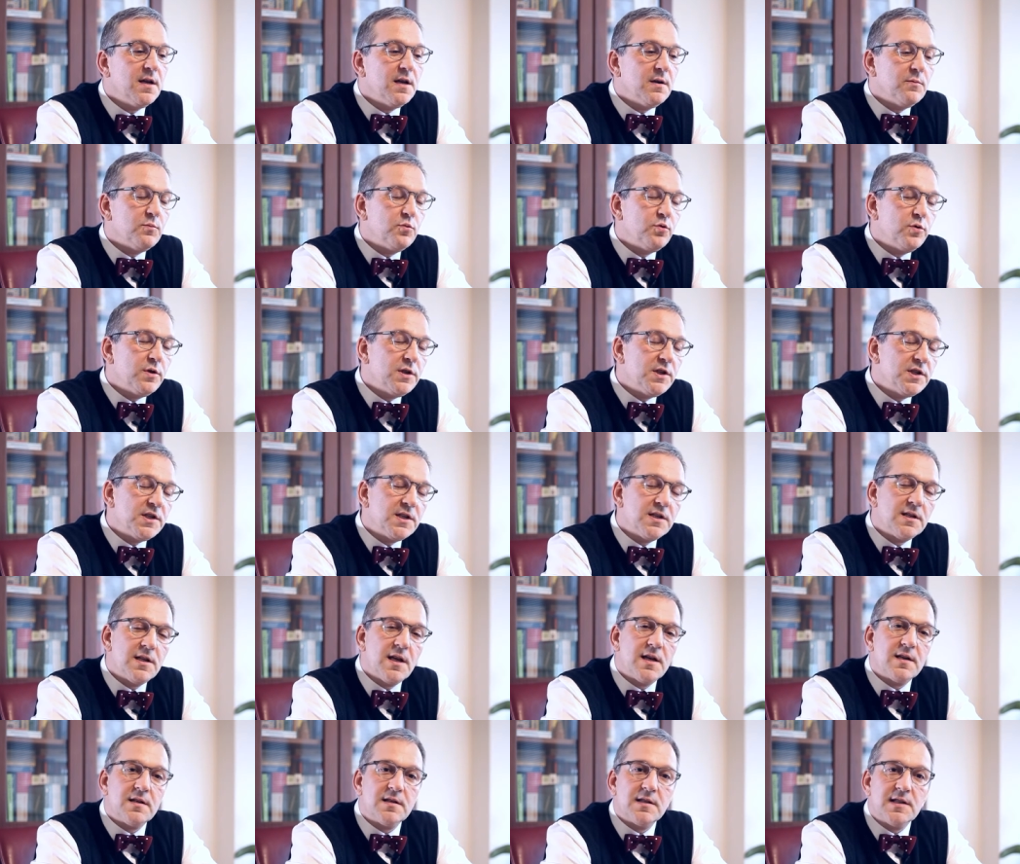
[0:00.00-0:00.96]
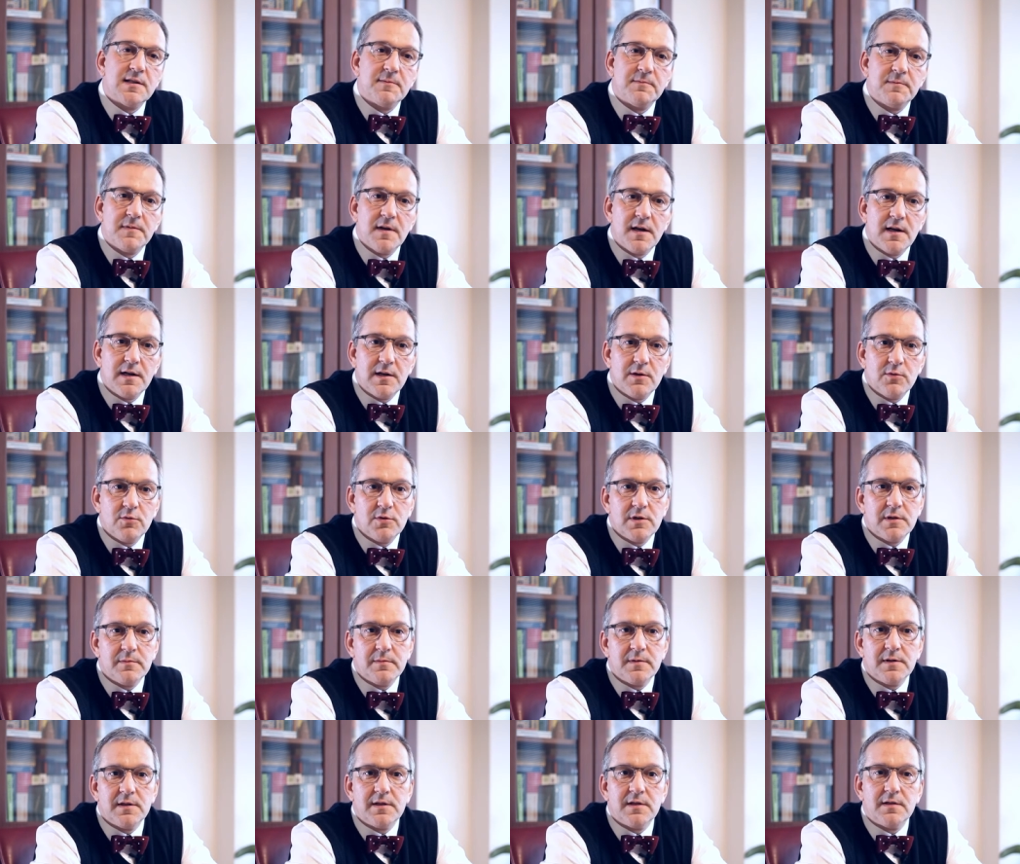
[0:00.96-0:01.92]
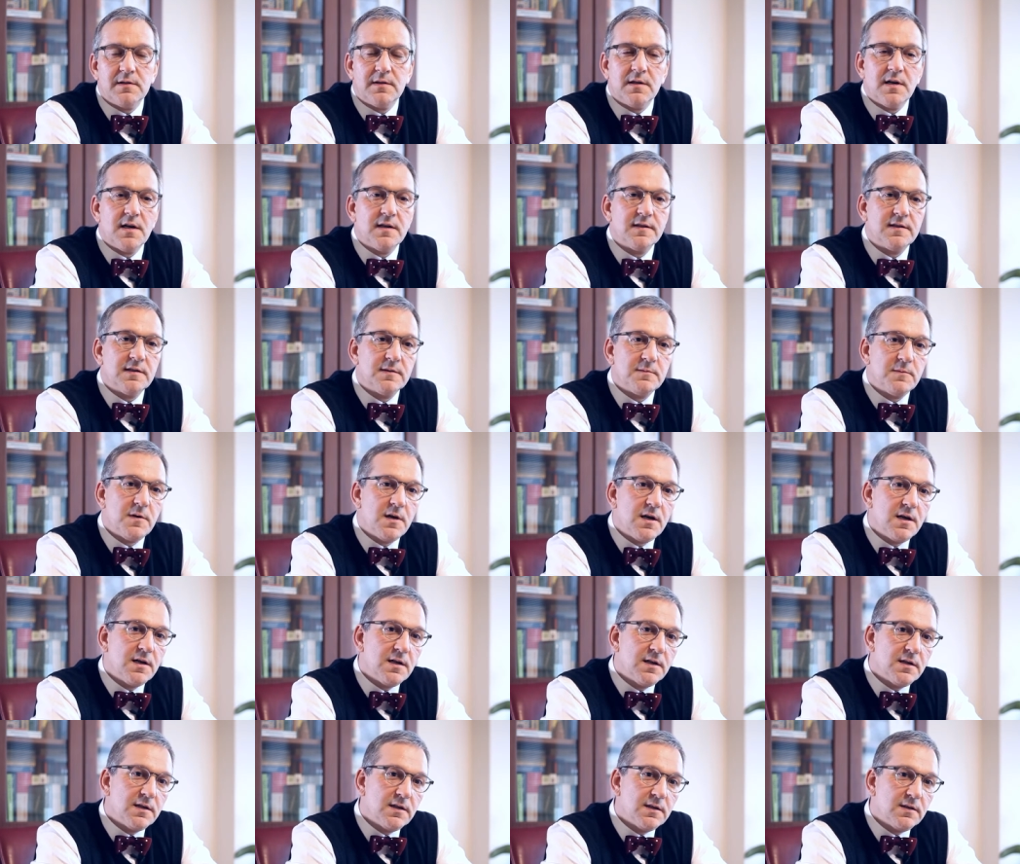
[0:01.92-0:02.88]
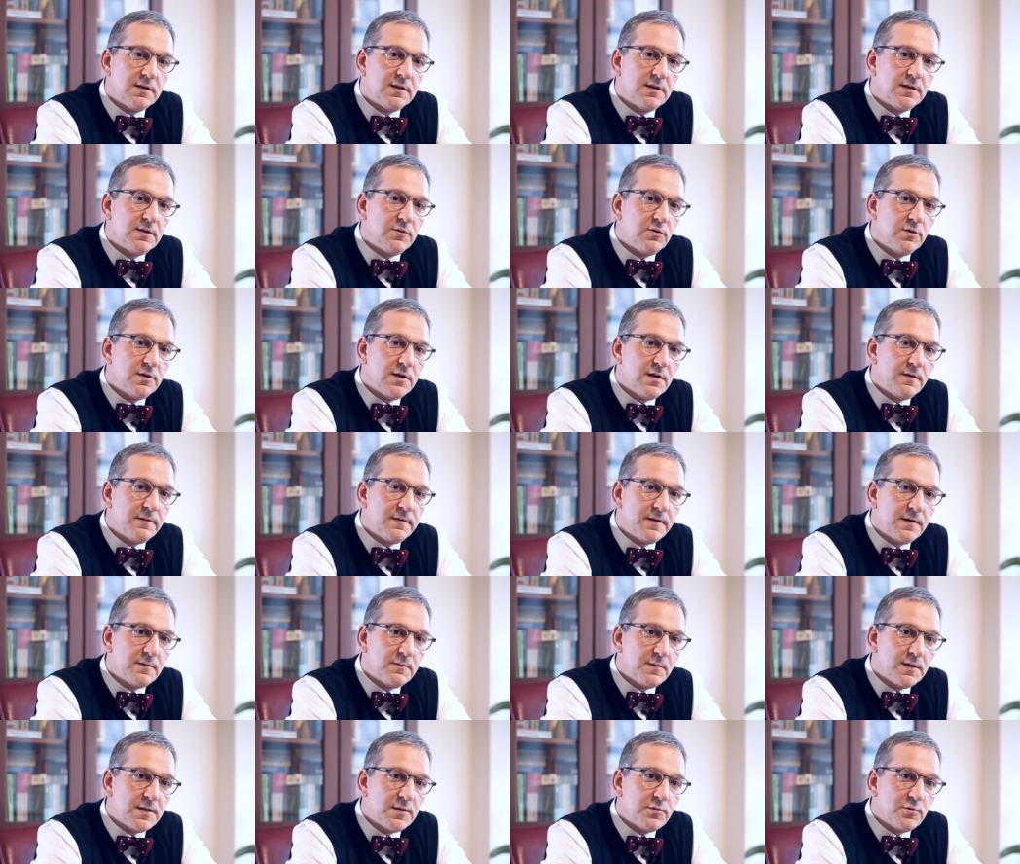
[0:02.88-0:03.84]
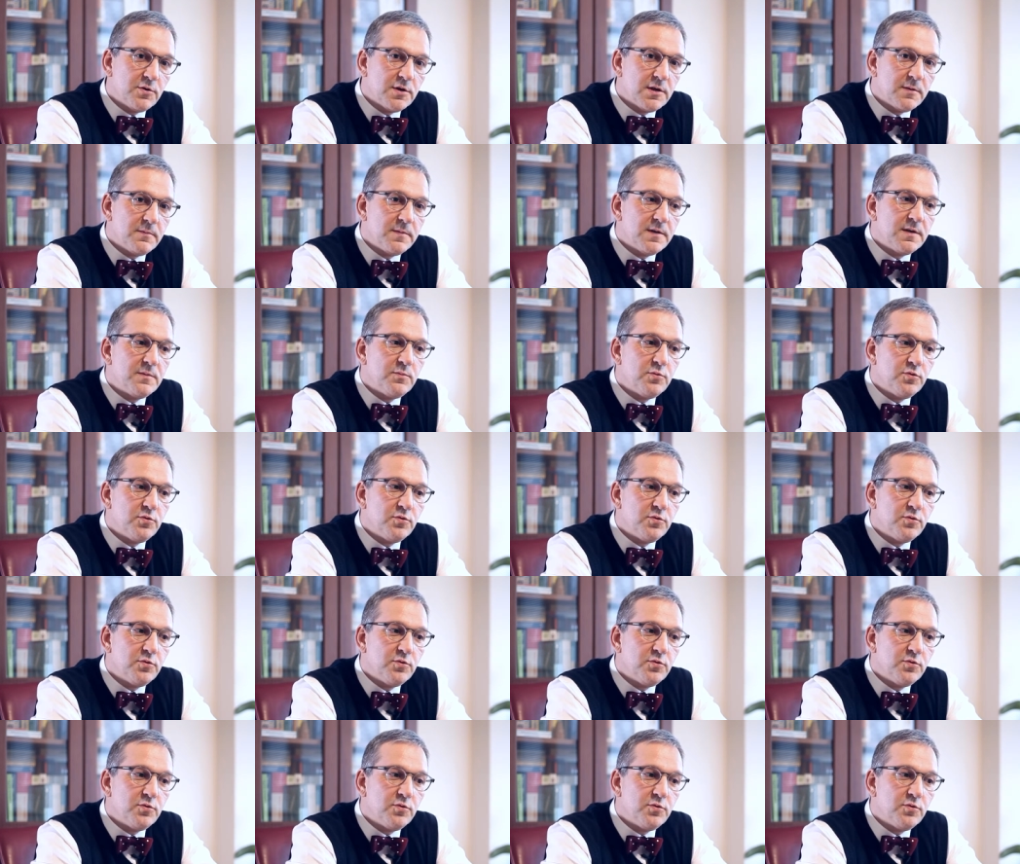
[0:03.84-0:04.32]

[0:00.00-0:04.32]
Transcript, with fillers: bu ilişkiler rakiplerle olabilir, dağıtıma e, olan firmalar olabilir.